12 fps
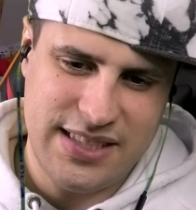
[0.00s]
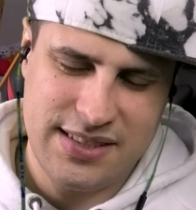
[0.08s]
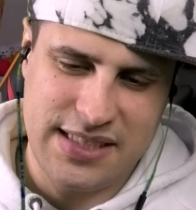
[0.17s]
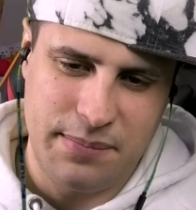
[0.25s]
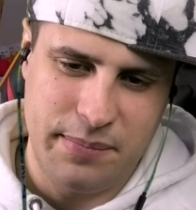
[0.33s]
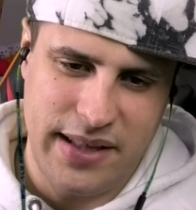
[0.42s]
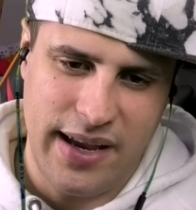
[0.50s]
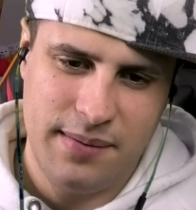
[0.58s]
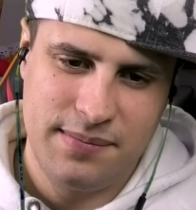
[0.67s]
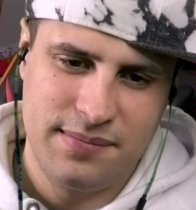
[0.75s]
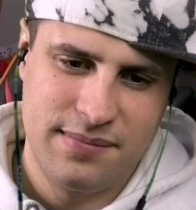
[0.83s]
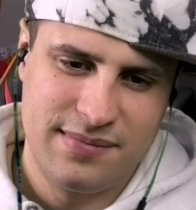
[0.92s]
ジンさんみたい
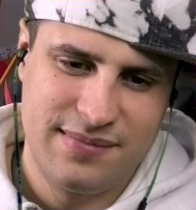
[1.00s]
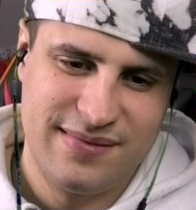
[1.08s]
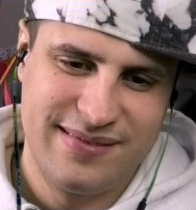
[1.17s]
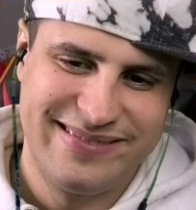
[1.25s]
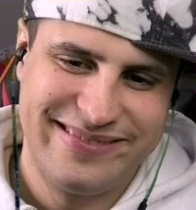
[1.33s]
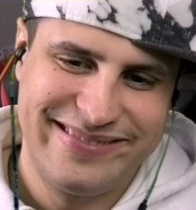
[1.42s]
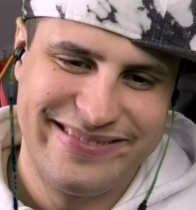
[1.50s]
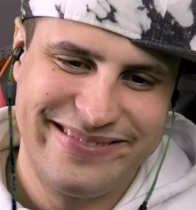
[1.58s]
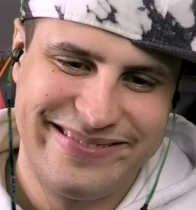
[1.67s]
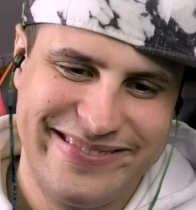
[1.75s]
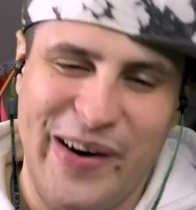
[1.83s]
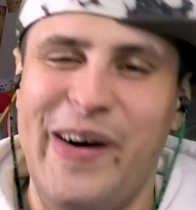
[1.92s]
感謝しろってこ
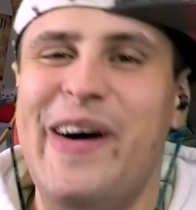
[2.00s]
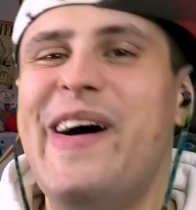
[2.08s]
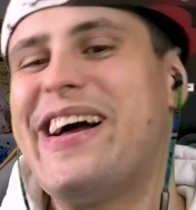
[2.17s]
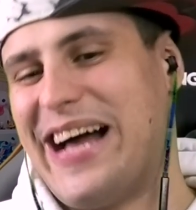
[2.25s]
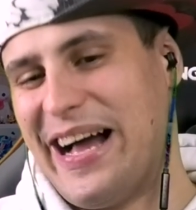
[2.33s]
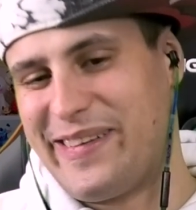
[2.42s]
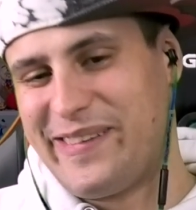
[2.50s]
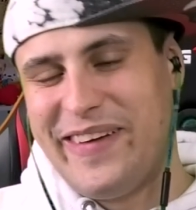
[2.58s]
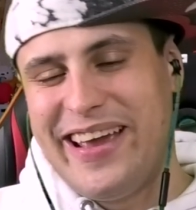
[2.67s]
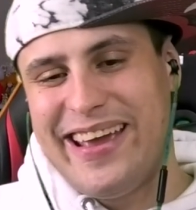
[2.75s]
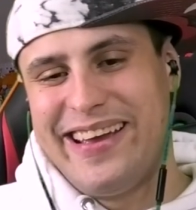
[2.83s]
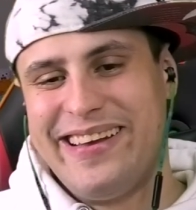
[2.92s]
とおーかっ
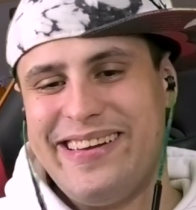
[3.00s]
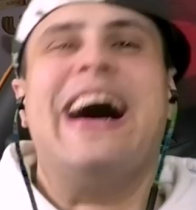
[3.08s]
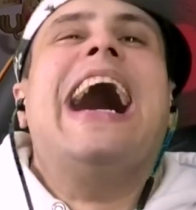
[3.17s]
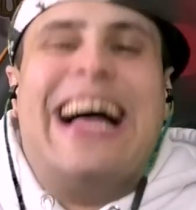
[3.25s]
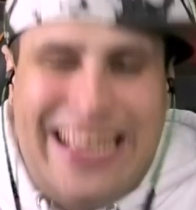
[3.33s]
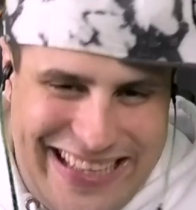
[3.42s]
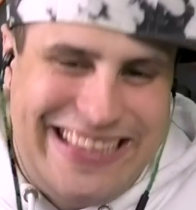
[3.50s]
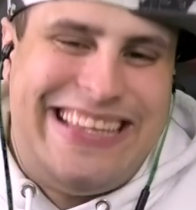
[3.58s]
こいいあ